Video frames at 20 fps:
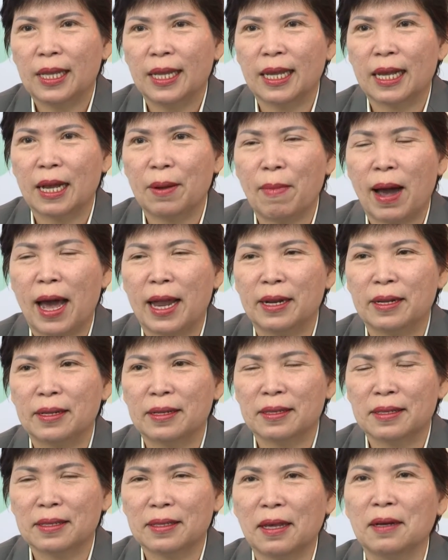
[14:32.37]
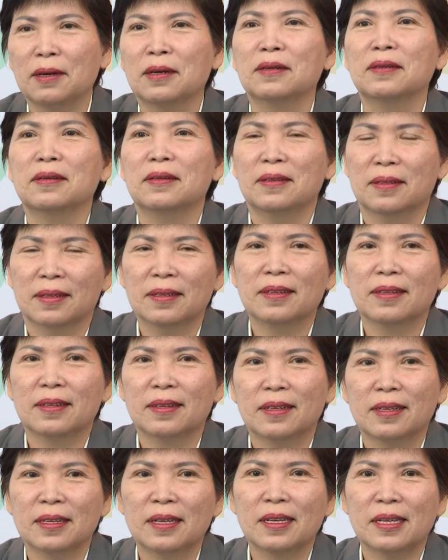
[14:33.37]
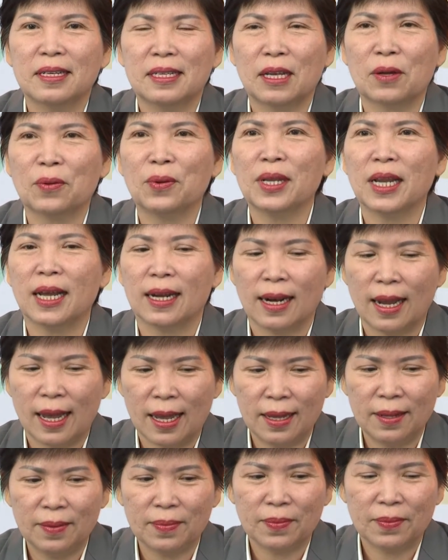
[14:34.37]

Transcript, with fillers: thì các bạn tự sẽ quyết định lấy.